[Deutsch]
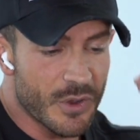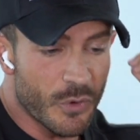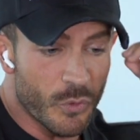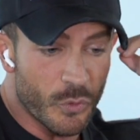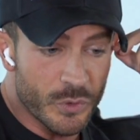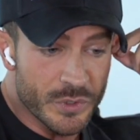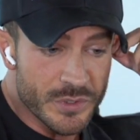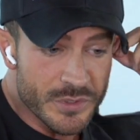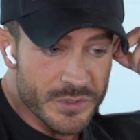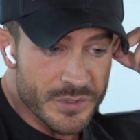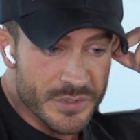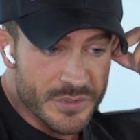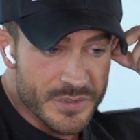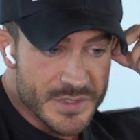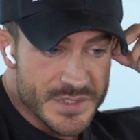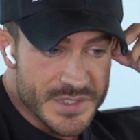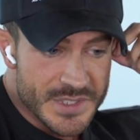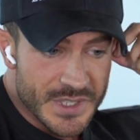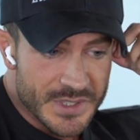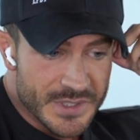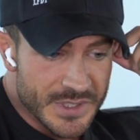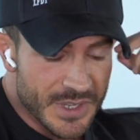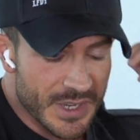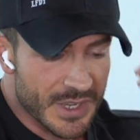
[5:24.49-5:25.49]
Und
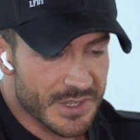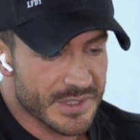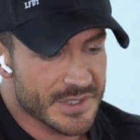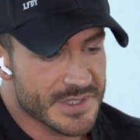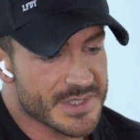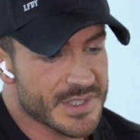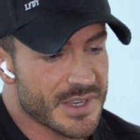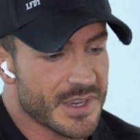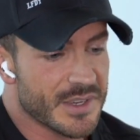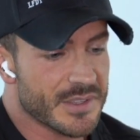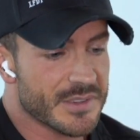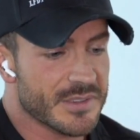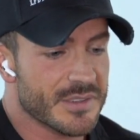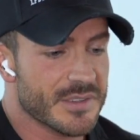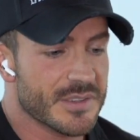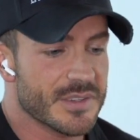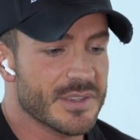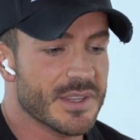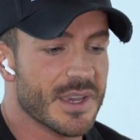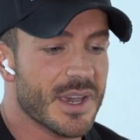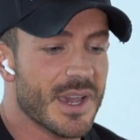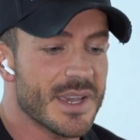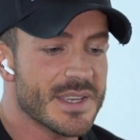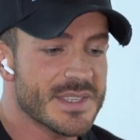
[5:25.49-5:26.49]
sie hat gerade gesagt,
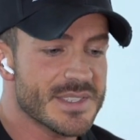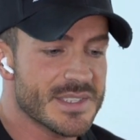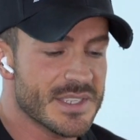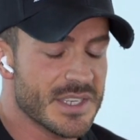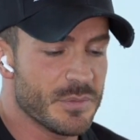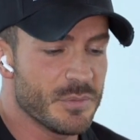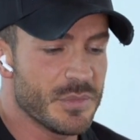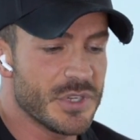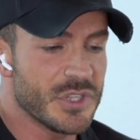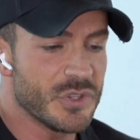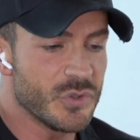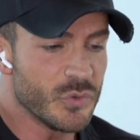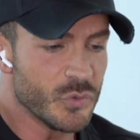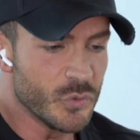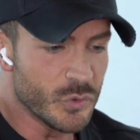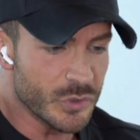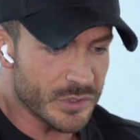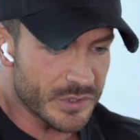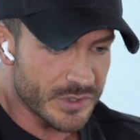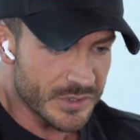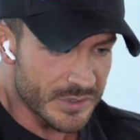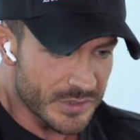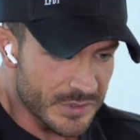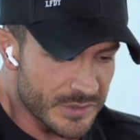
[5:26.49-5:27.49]
30
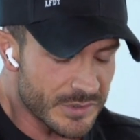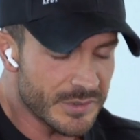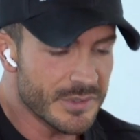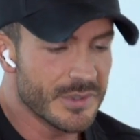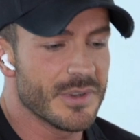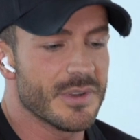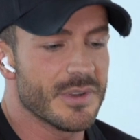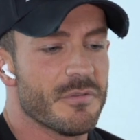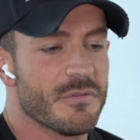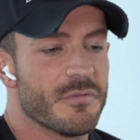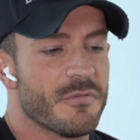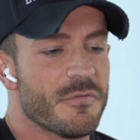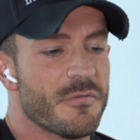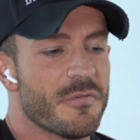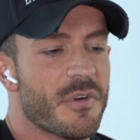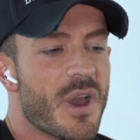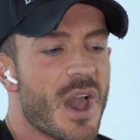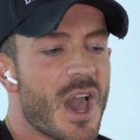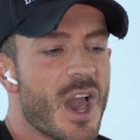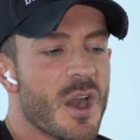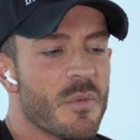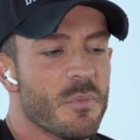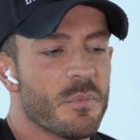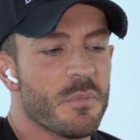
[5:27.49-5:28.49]
Minuten
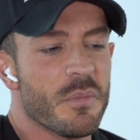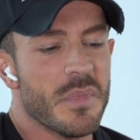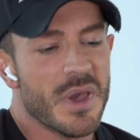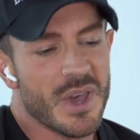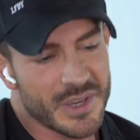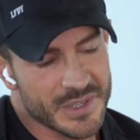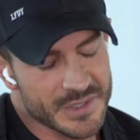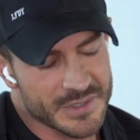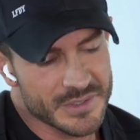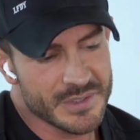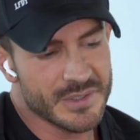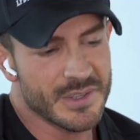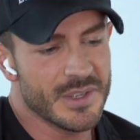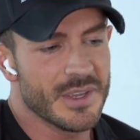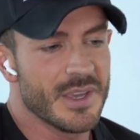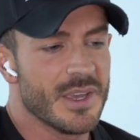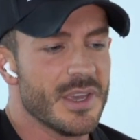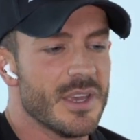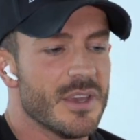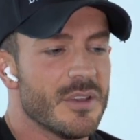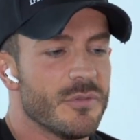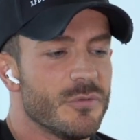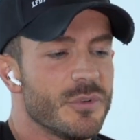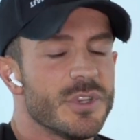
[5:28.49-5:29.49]
warm machen
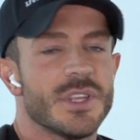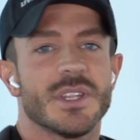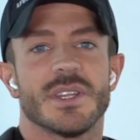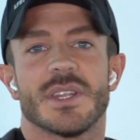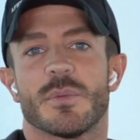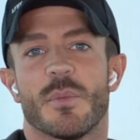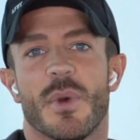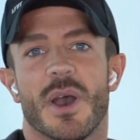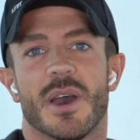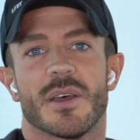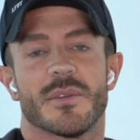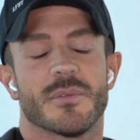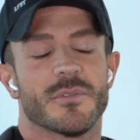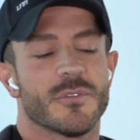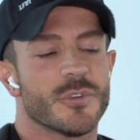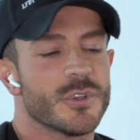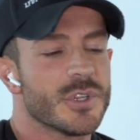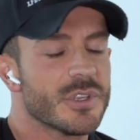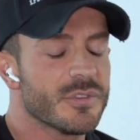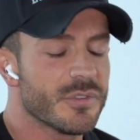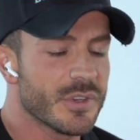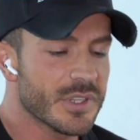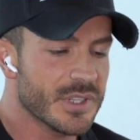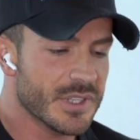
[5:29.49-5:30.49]
würde ich nicht machen.
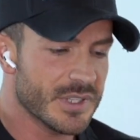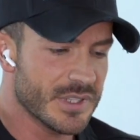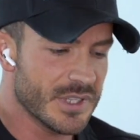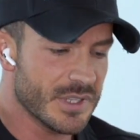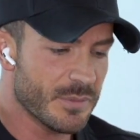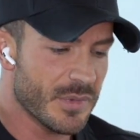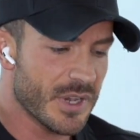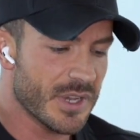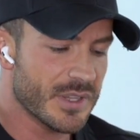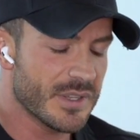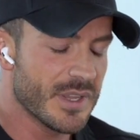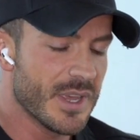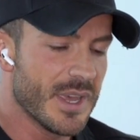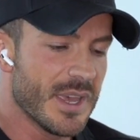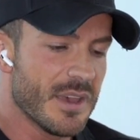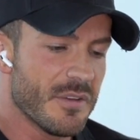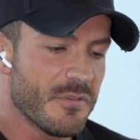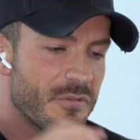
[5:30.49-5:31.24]
Würde ich wirklich nicht machen.